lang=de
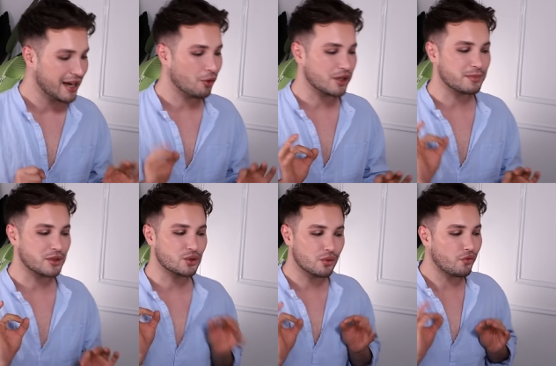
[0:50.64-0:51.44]
und ich
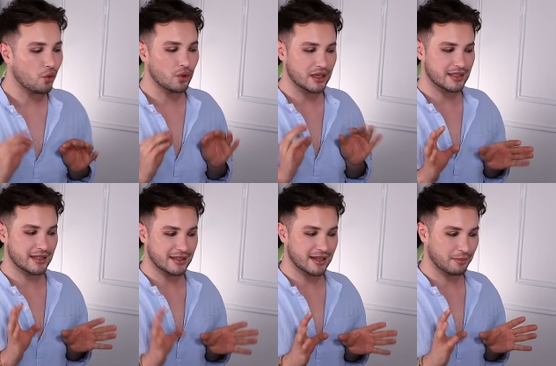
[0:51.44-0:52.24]
bin so froh, dass ich
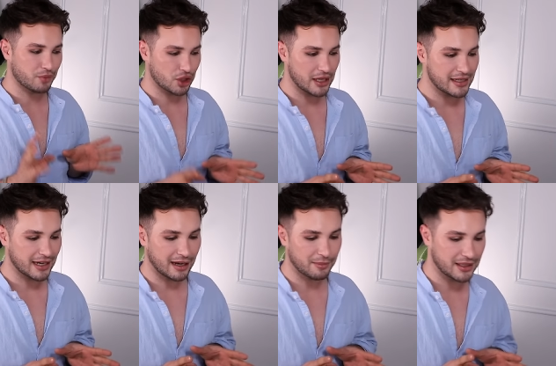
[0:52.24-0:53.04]
die Sachen bestellt
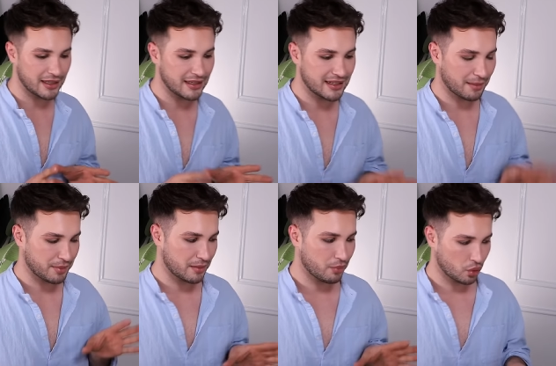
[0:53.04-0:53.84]
habe, denn ich habe
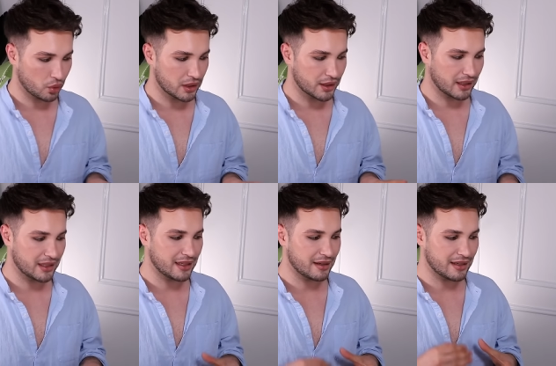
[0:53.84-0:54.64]
hier Produkte
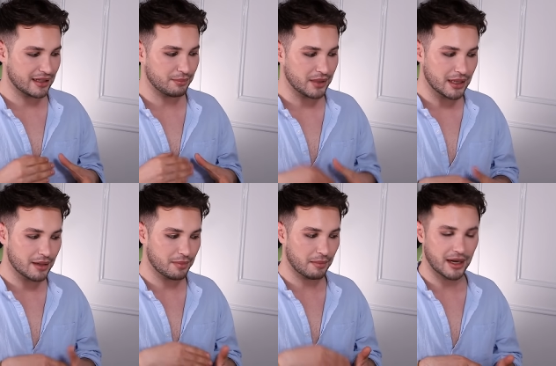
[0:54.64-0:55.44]
drin, die
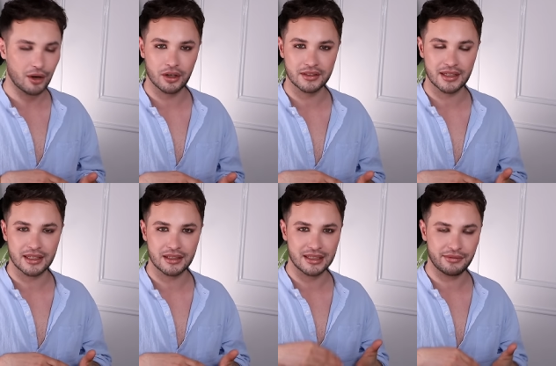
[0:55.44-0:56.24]
mir bei meiner
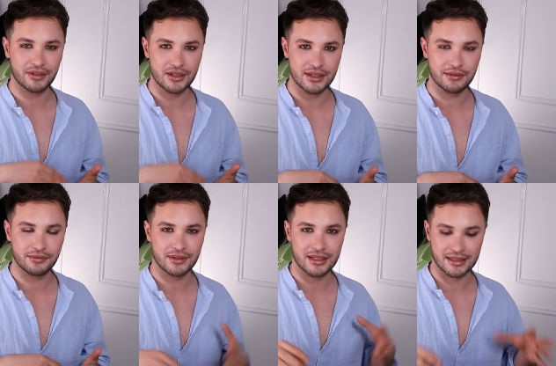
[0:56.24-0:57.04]
Hochzeit
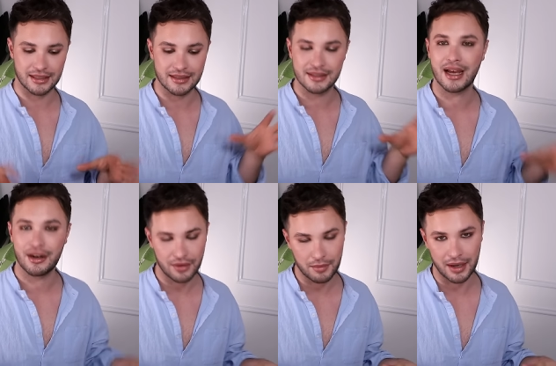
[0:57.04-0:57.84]
definitiv das Ganze sehr
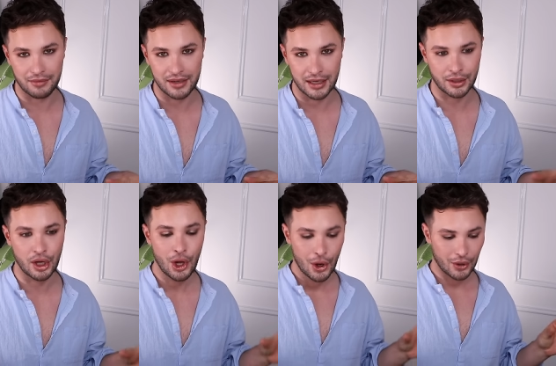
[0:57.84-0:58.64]
einfach machen werden.
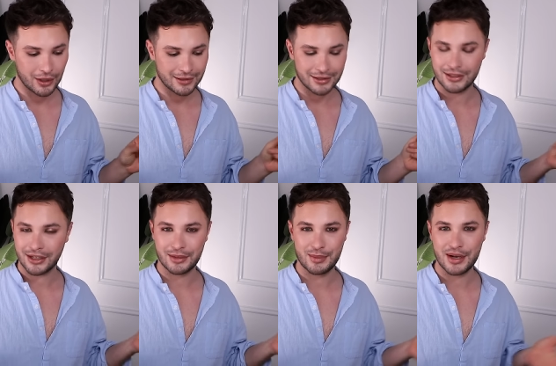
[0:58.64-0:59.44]
Und ich
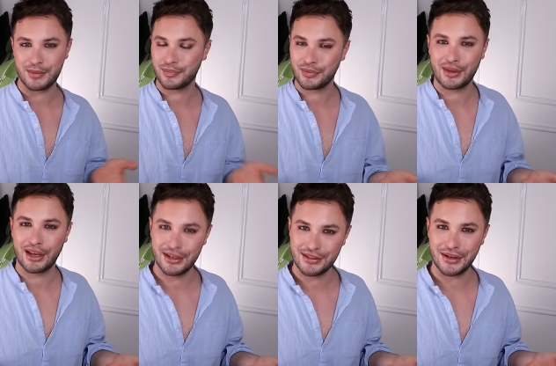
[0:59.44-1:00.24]
dachte mir,
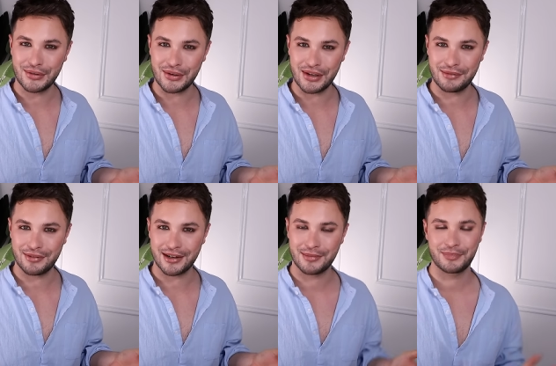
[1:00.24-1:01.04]
ich zeig's euch
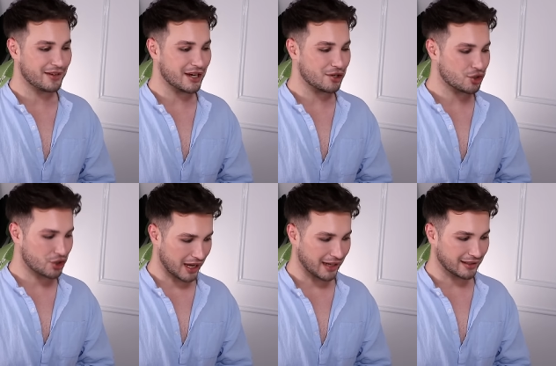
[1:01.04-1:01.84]
einfach. Wir
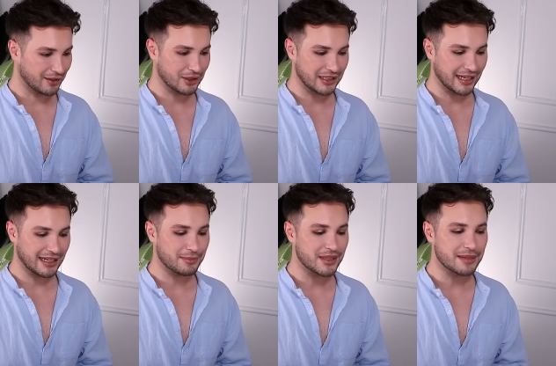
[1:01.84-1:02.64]
starten auch
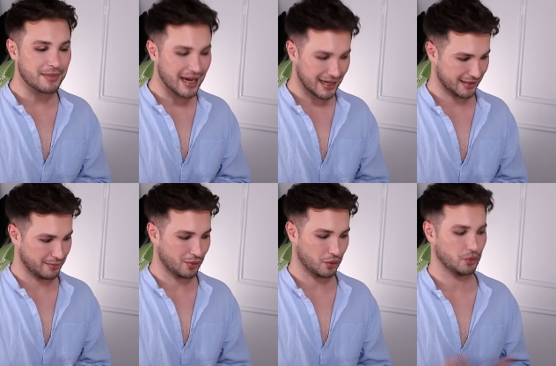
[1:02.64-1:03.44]
direkt mit dem
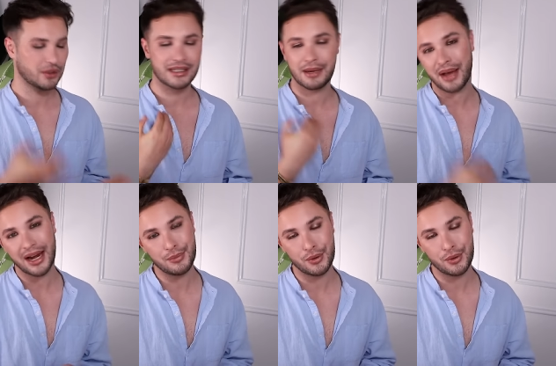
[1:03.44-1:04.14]
ersten Produkt. Ich habe alle